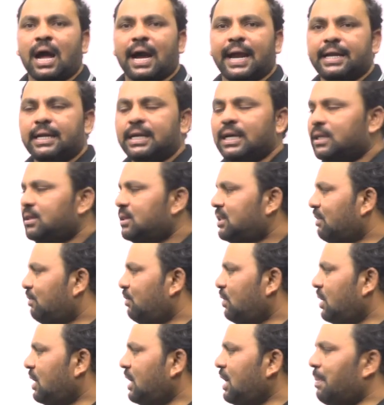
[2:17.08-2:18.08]
అండ్ ద
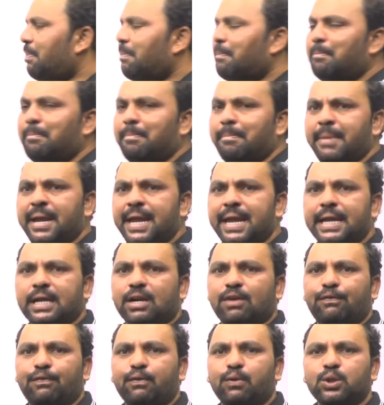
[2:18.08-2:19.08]
వర్డ్
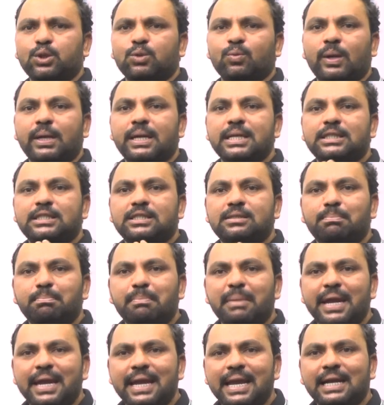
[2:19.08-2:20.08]
మీక్ ఫోర్త్ వన్ ఈజ్
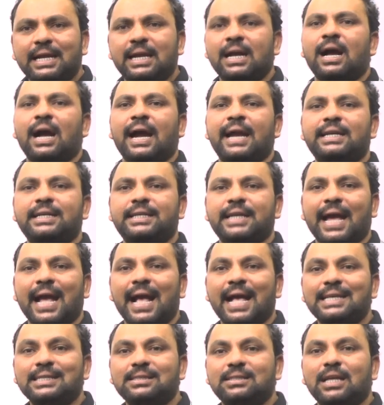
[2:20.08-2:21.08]
మీక్ అండ్ ఇట్
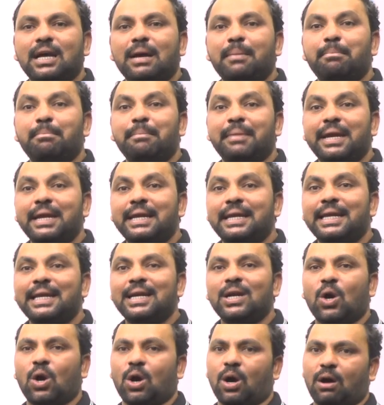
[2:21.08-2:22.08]
హ్యాస్ ద
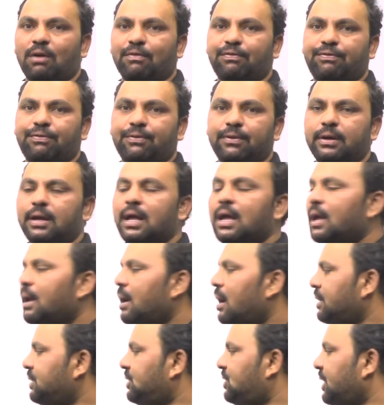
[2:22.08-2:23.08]
మీనింగ్ ఆఫ్
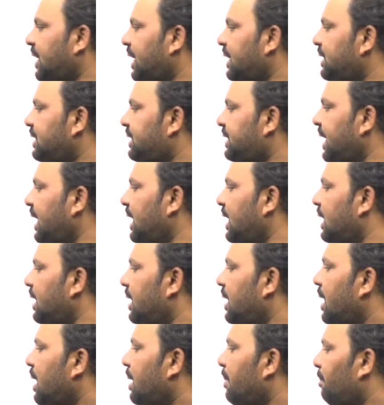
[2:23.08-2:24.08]
జెంటిల్
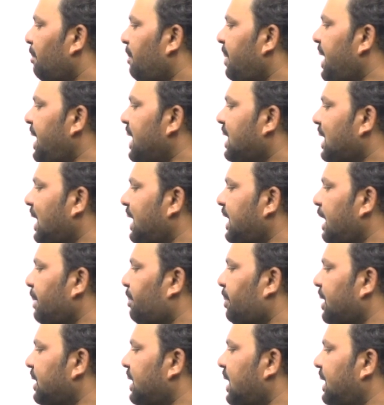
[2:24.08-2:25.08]
మీక్ అనే
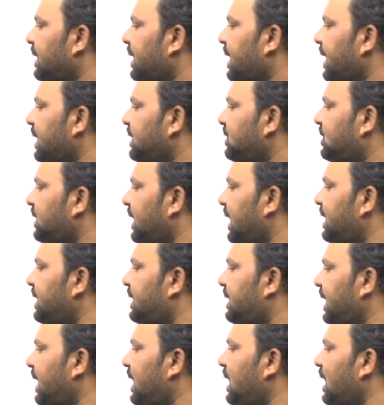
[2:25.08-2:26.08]
పదానికి
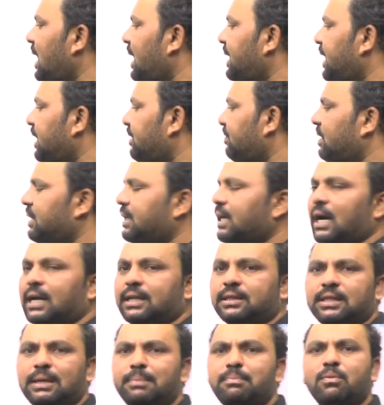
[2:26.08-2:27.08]
జెంటిల్ అనేటువంటి
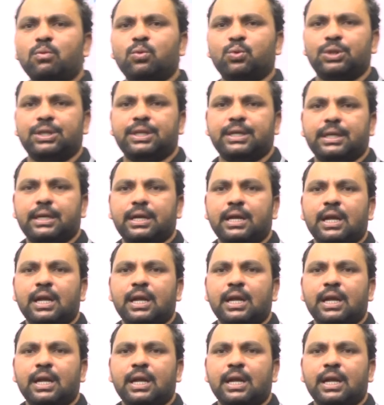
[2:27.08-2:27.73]
అర్థం ఉంది